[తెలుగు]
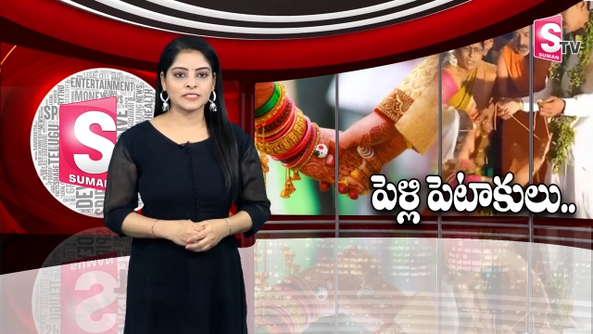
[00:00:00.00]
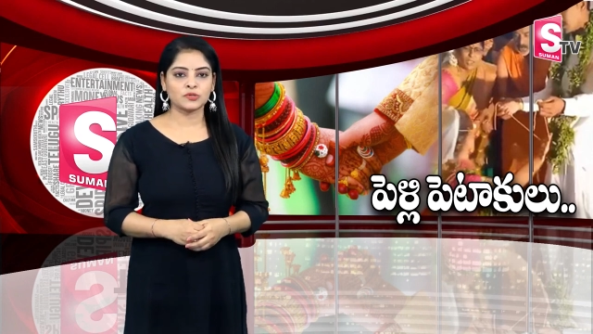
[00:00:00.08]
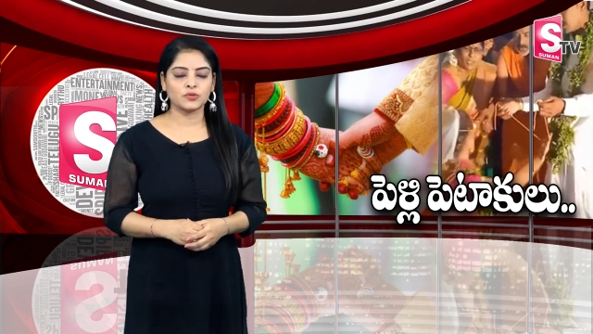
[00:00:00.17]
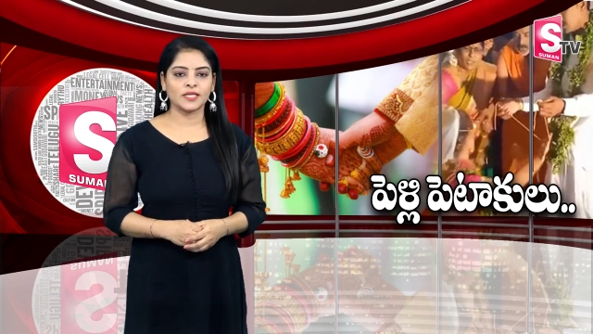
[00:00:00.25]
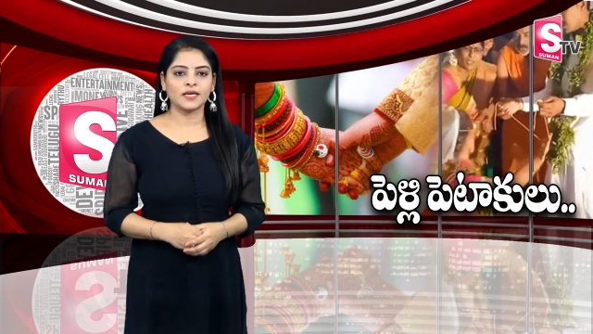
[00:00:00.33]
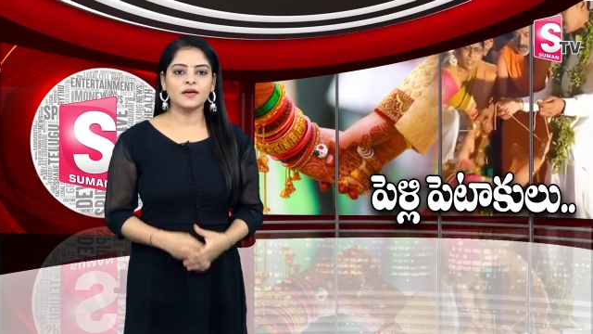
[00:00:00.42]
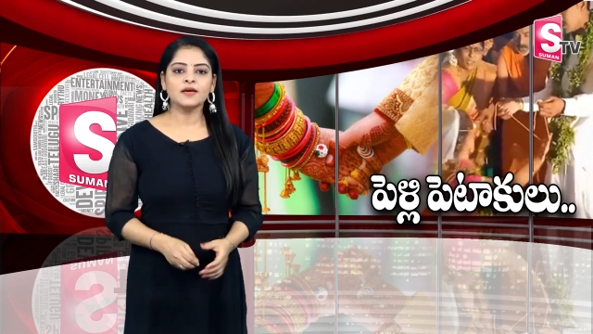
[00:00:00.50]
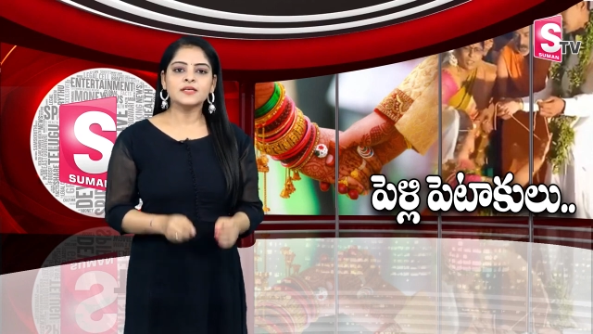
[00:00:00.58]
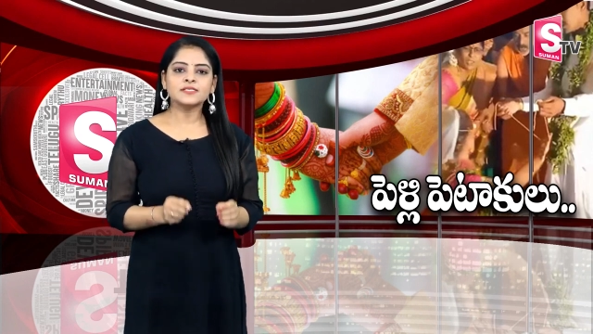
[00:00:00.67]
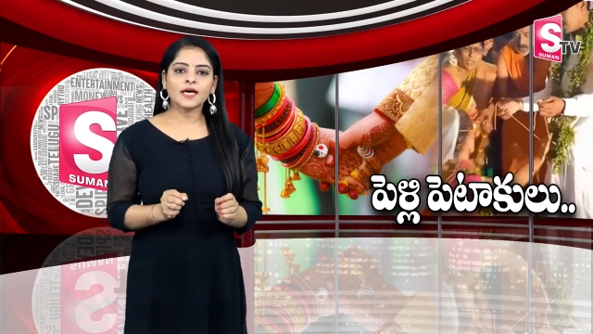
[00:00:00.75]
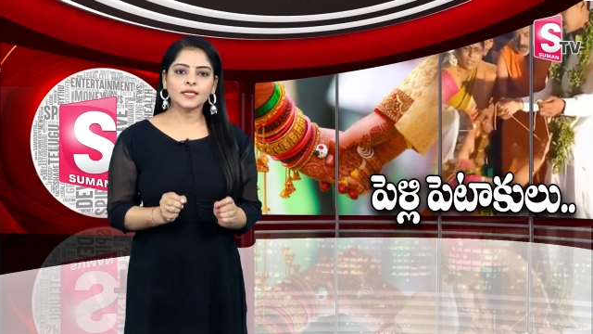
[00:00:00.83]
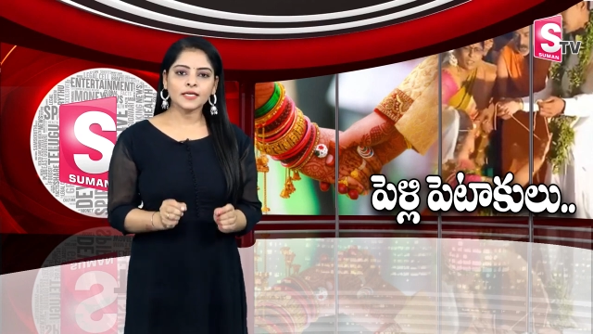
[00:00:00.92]
చేసుకుంది
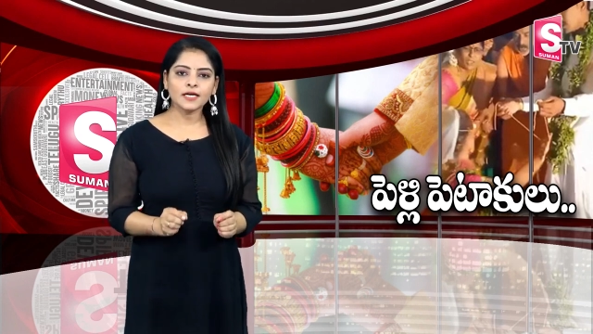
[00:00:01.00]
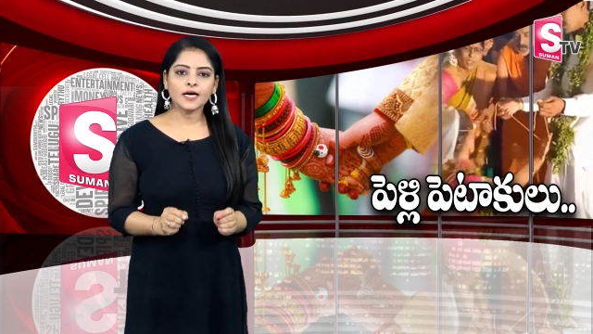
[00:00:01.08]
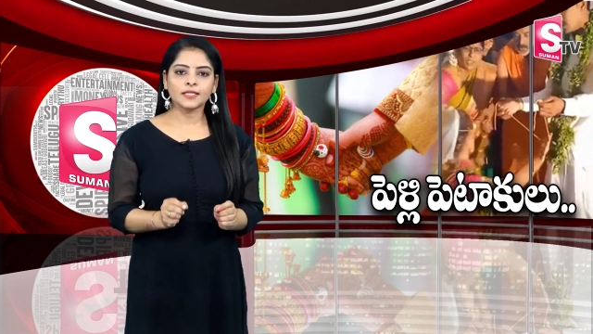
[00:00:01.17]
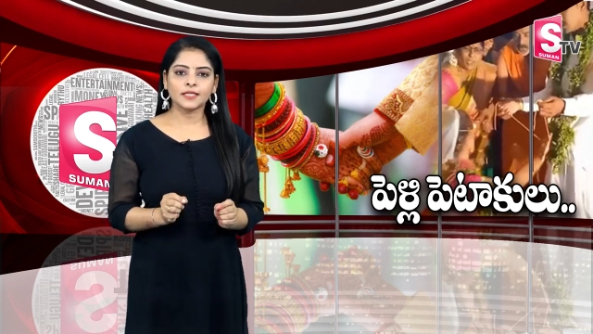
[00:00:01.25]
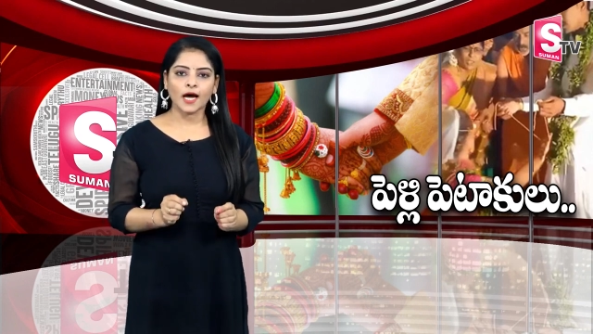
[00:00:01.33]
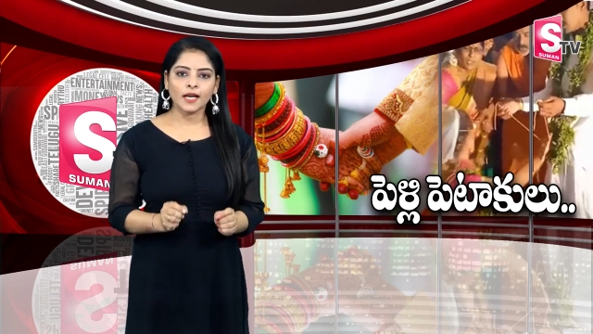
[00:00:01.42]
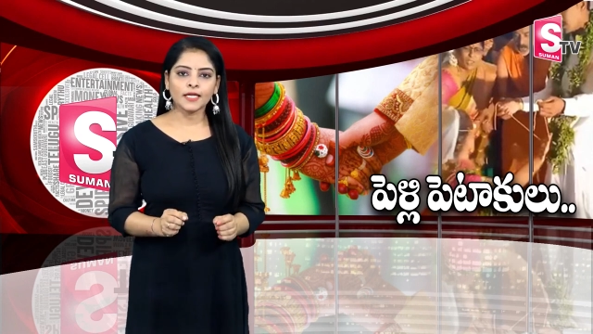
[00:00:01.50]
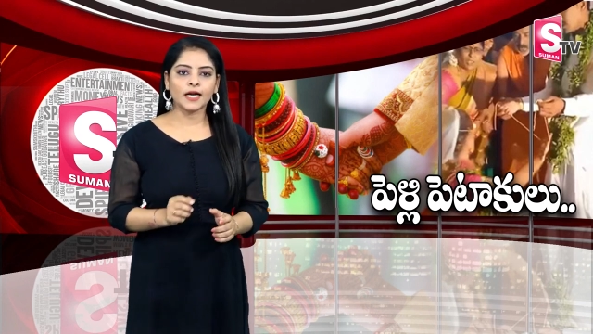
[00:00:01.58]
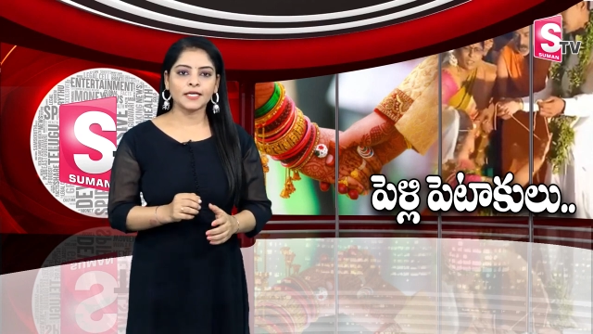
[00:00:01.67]
సరిగ్గా తాళి